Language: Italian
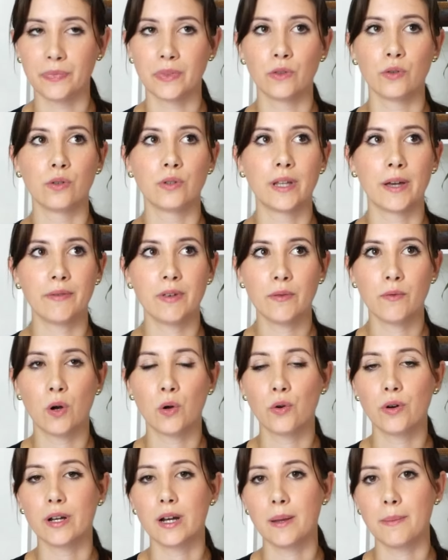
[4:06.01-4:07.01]
non avevo
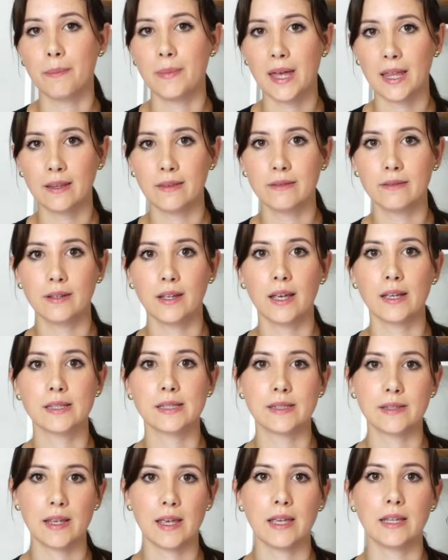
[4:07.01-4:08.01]
ancora in mente
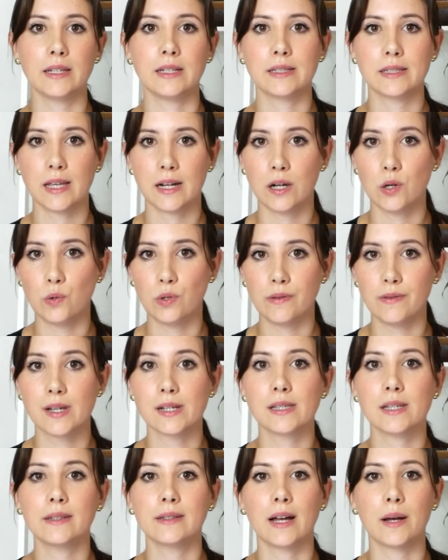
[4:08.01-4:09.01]
se iniziare
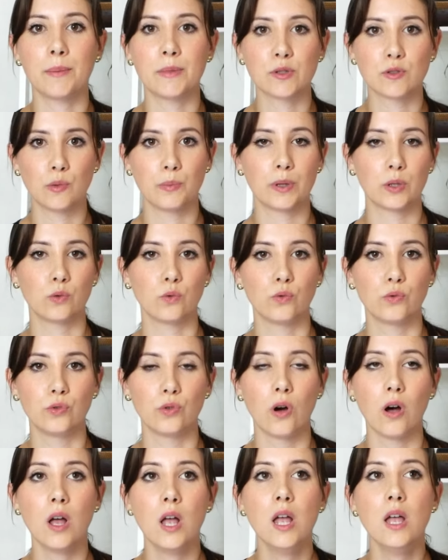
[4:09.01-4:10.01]
l'università, ma
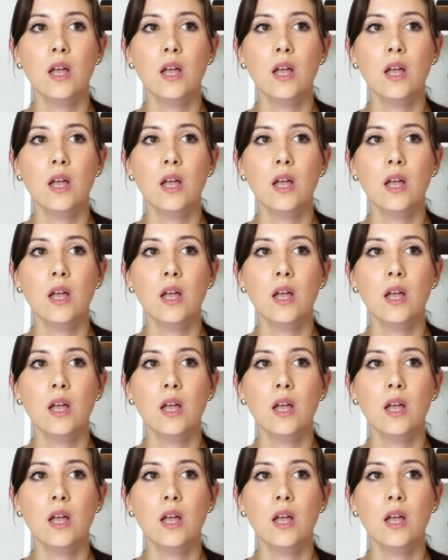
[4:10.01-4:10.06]
soprattutto